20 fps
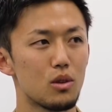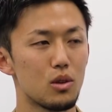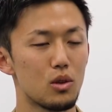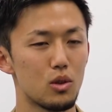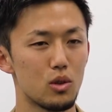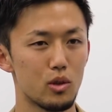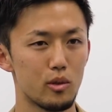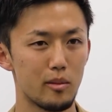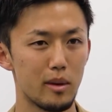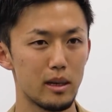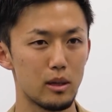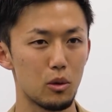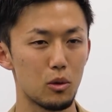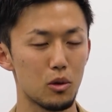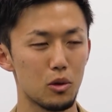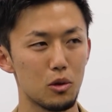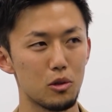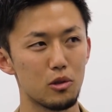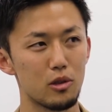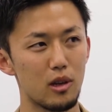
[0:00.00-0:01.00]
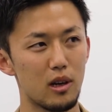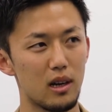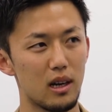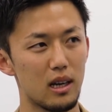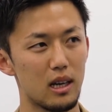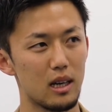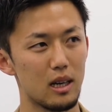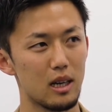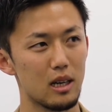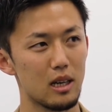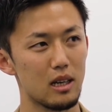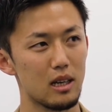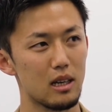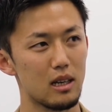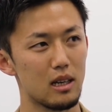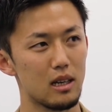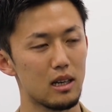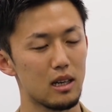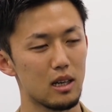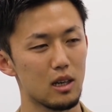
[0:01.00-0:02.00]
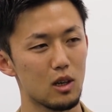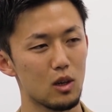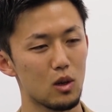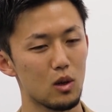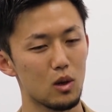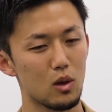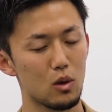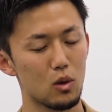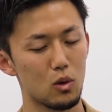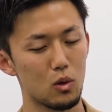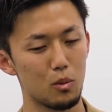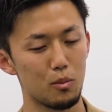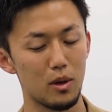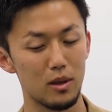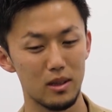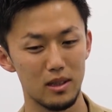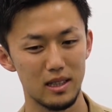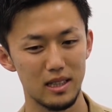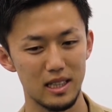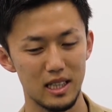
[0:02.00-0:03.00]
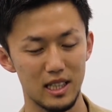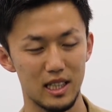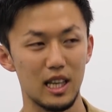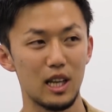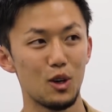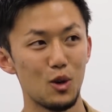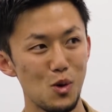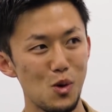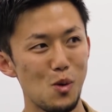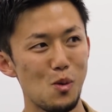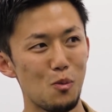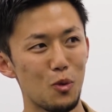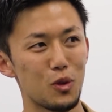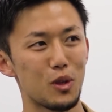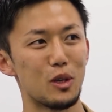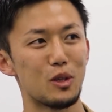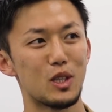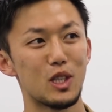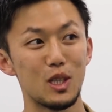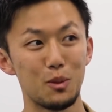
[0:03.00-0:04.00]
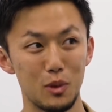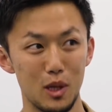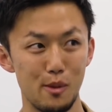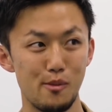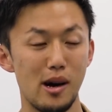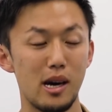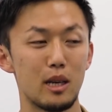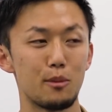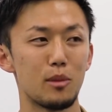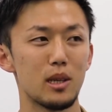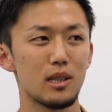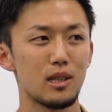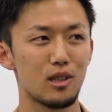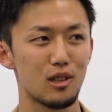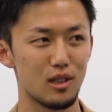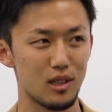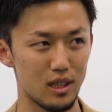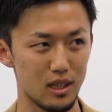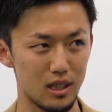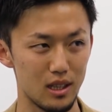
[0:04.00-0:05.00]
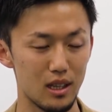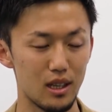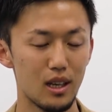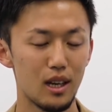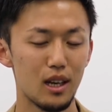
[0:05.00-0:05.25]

ていうのはまあ独特なこう目視線を持ってるチームでもありますし、はいうん、